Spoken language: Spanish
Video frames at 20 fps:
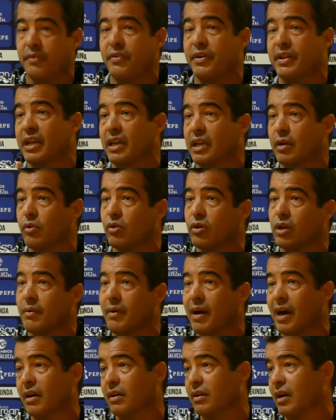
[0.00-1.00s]
Es verdad que bueno, que
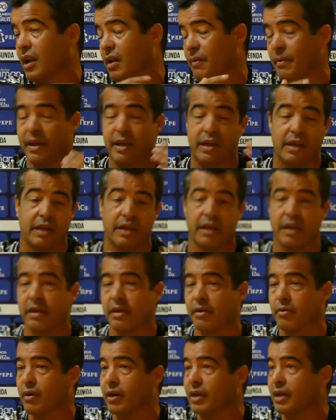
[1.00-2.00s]
van a la vez
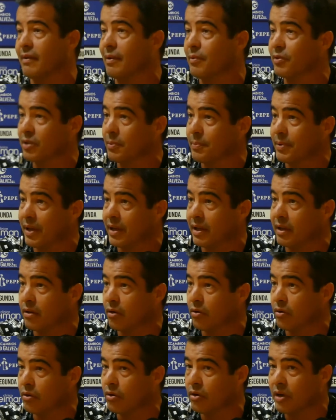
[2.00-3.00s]
que, igual que hablamos siempre,
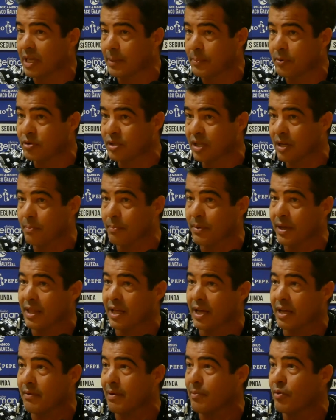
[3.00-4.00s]
los equipos tienen
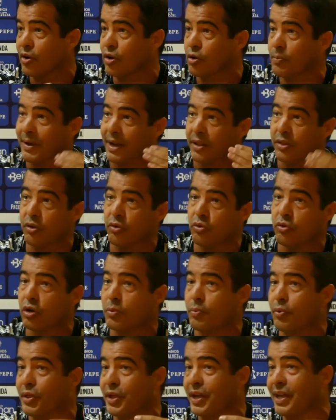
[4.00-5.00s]
vida y vamos recuperando uno y
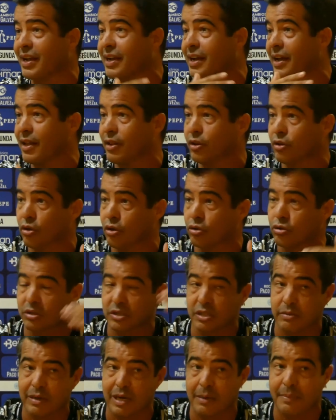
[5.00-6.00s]
pueden ir cayendo otro.
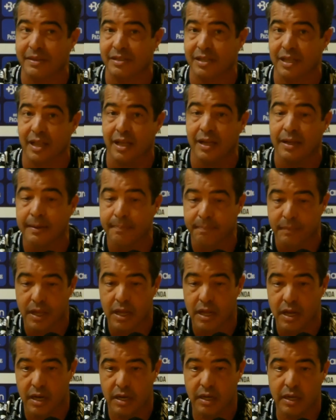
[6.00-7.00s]
semana pasada
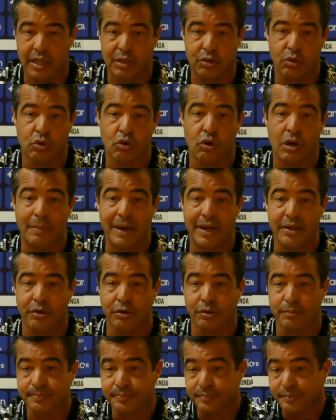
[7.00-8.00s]
le tocó a
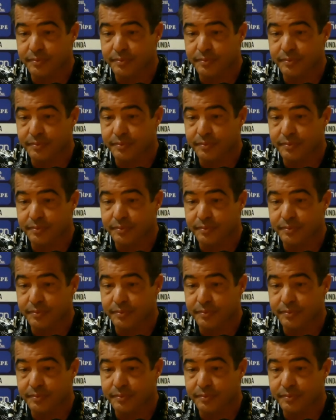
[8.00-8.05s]
Mayor.